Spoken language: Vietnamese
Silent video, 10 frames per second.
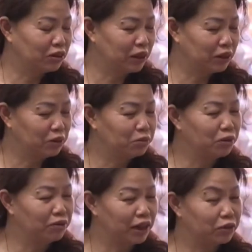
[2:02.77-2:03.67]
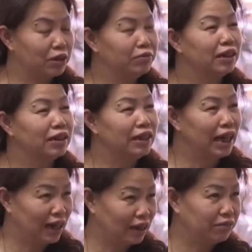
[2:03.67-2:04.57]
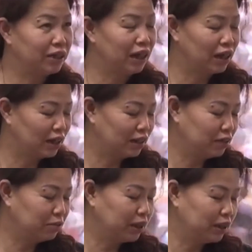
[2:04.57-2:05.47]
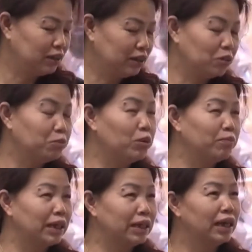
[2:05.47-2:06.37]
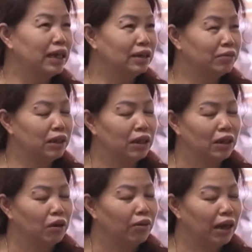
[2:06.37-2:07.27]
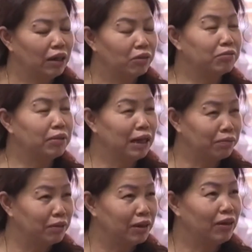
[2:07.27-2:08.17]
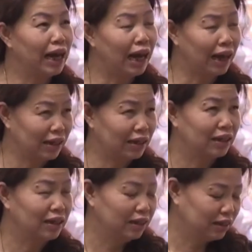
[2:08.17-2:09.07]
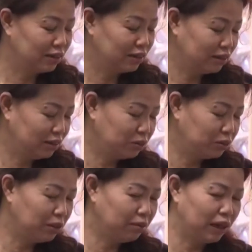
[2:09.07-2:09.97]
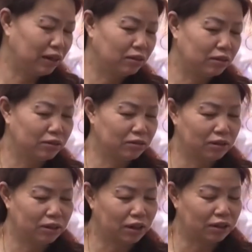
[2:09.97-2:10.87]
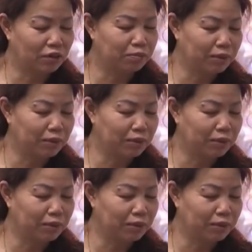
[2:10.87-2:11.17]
tôi mua về tôi thắp hương ở nhà với cả nếu mà ấy thì tôi mua mang đi lễ thì hoa này là cũng đẹp với nó lạ chủ yếu là nó ở trong miền Bắc